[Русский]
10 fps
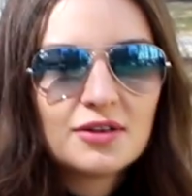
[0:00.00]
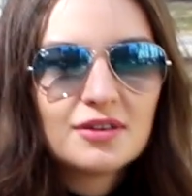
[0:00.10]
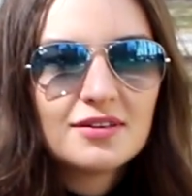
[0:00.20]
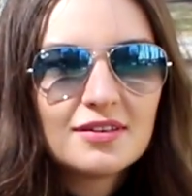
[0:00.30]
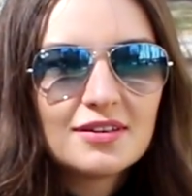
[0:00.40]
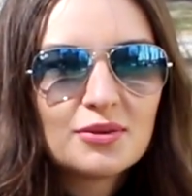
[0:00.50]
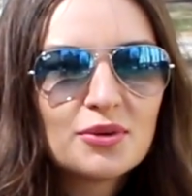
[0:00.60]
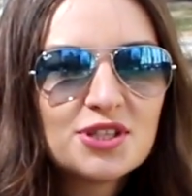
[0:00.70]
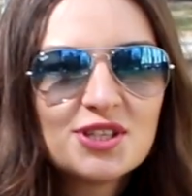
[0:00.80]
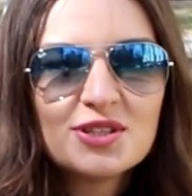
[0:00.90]
Э,
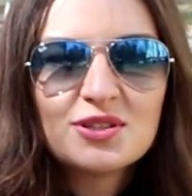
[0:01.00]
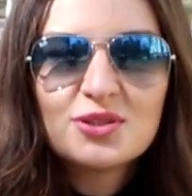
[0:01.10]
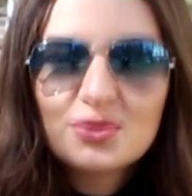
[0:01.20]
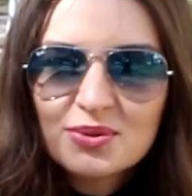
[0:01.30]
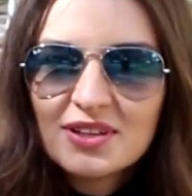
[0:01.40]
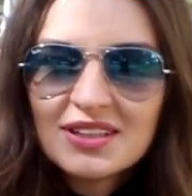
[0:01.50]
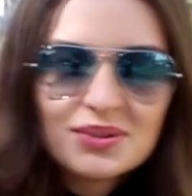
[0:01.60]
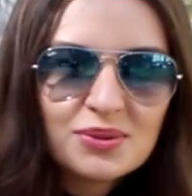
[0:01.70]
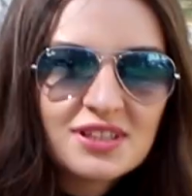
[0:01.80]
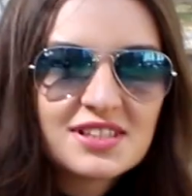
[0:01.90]
очень трудно
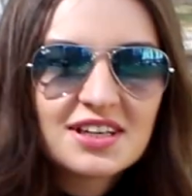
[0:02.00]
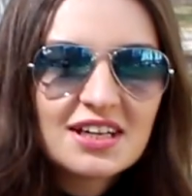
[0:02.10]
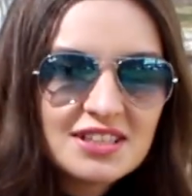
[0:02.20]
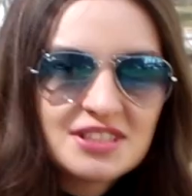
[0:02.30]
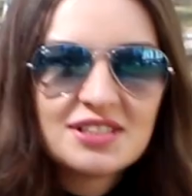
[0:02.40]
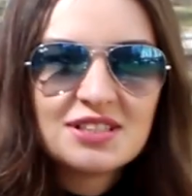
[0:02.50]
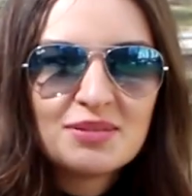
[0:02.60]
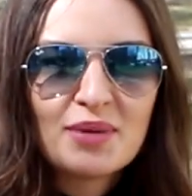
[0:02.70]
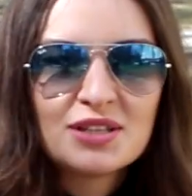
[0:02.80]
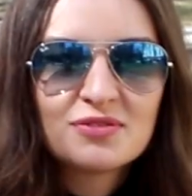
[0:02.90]
на улице ходить и
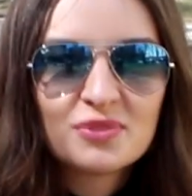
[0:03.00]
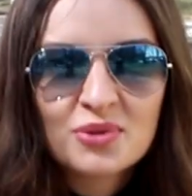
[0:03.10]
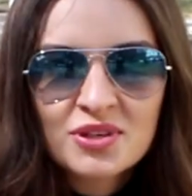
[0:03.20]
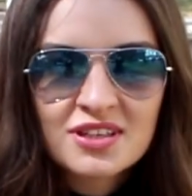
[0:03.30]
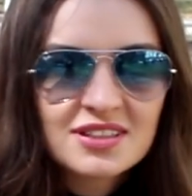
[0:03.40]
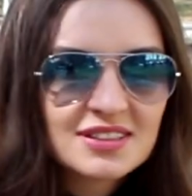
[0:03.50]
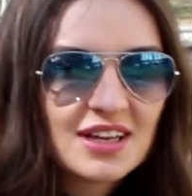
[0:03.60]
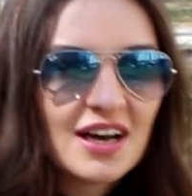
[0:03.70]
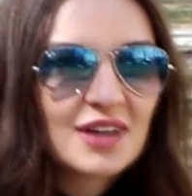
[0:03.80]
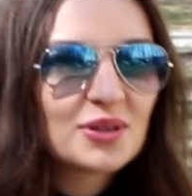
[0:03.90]
снимать влоги,
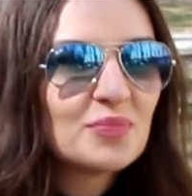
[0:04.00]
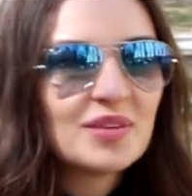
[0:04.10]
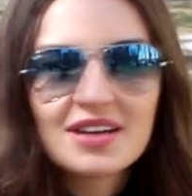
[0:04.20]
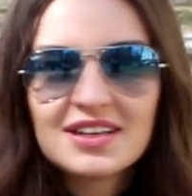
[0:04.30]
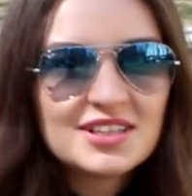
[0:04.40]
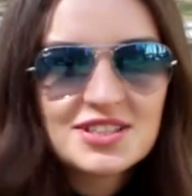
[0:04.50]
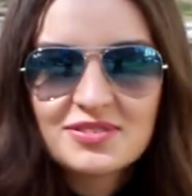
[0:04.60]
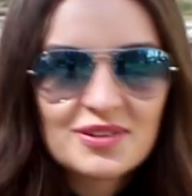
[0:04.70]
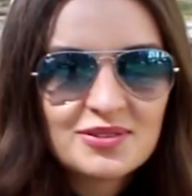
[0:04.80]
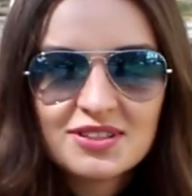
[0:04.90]
когда огромное
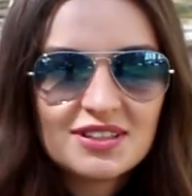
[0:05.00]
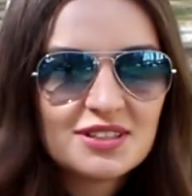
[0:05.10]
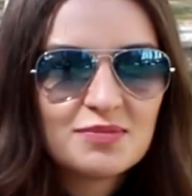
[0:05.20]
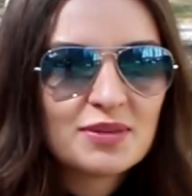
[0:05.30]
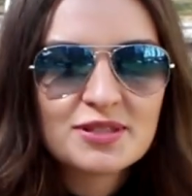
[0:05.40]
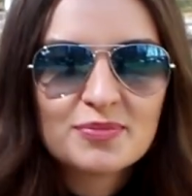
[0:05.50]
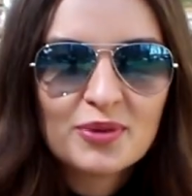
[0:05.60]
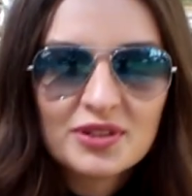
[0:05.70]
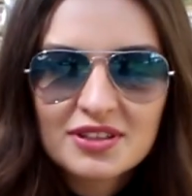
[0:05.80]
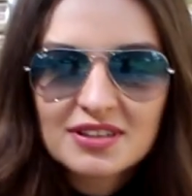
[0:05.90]
количество людей на тебя
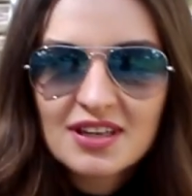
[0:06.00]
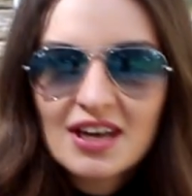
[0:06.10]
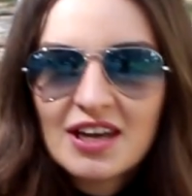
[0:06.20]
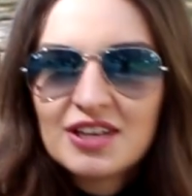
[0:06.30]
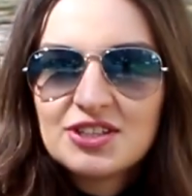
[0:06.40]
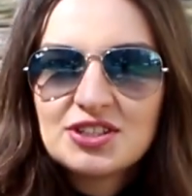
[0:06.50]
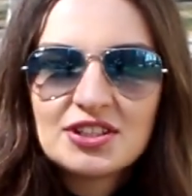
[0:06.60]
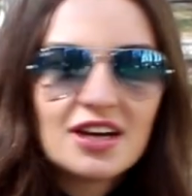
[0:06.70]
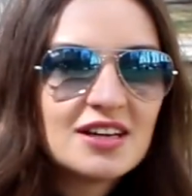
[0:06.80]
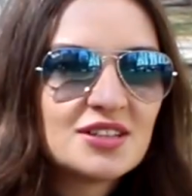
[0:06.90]
смотрит и
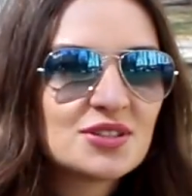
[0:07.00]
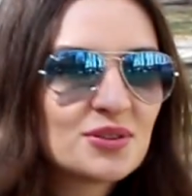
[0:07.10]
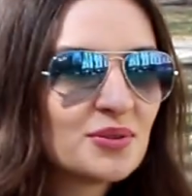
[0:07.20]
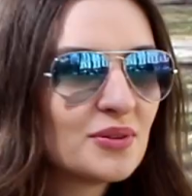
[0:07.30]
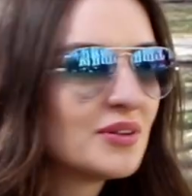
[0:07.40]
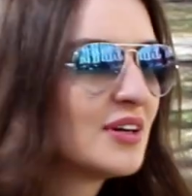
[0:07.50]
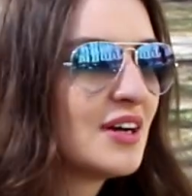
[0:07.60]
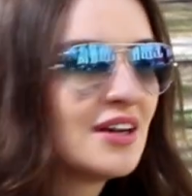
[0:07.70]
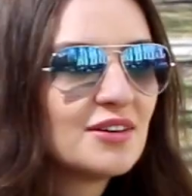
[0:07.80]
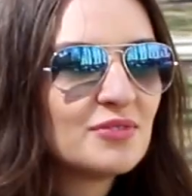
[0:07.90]
считает, что
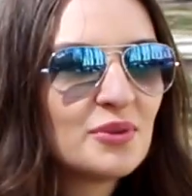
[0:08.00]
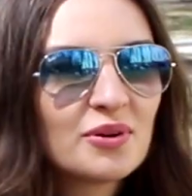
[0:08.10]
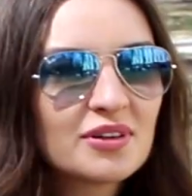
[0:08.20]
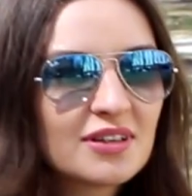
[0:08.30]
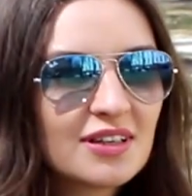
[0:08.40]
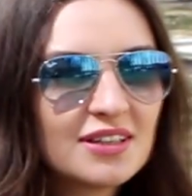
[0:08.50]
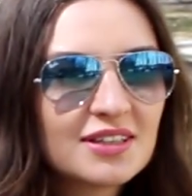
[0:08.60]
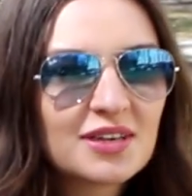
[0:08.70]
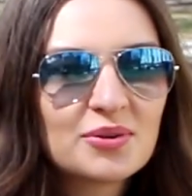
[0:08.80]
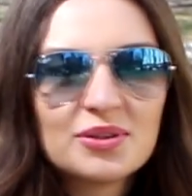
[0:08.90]
влог —
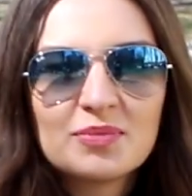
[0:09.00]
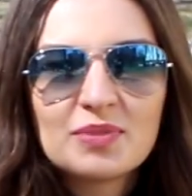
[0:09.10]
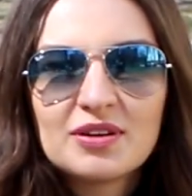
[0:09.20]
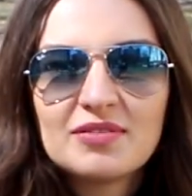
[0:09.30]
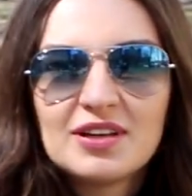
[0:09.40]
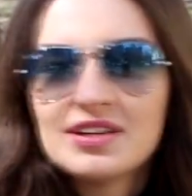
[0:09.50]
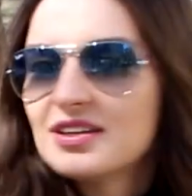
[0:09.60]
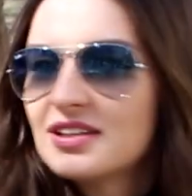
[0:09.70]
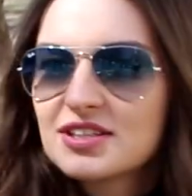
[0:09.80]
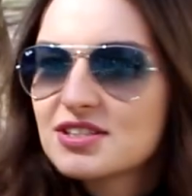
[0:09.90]
это какое-то
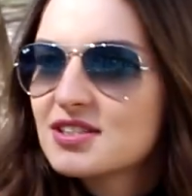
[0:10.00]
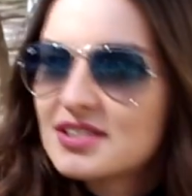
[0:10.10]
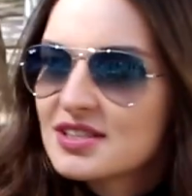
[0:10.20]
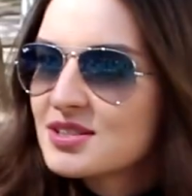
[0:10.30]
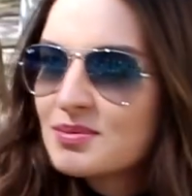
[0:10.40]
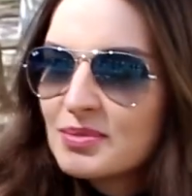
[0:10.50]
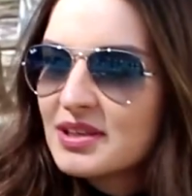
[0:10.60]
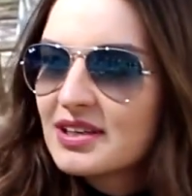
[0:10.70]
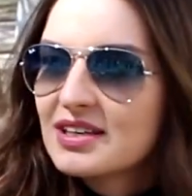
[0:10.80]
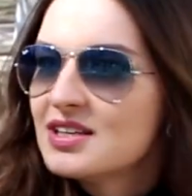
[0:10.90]
проявление
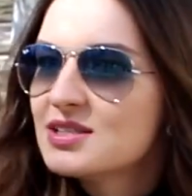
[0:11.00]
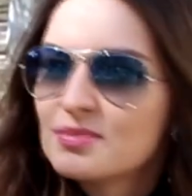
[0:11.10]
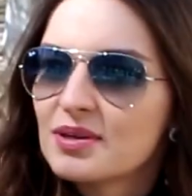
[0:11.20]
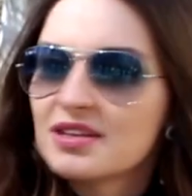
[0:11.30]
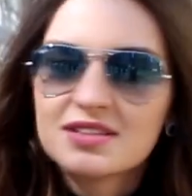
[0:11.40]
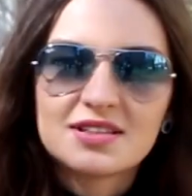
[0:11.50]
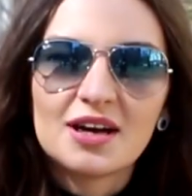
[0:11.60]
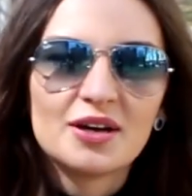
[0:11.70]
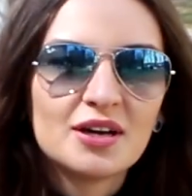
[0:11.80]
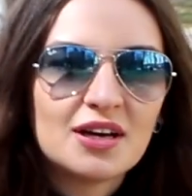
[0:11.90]
нарциссизма, эгоизма, я не
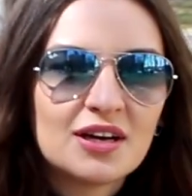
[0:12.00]
знаю.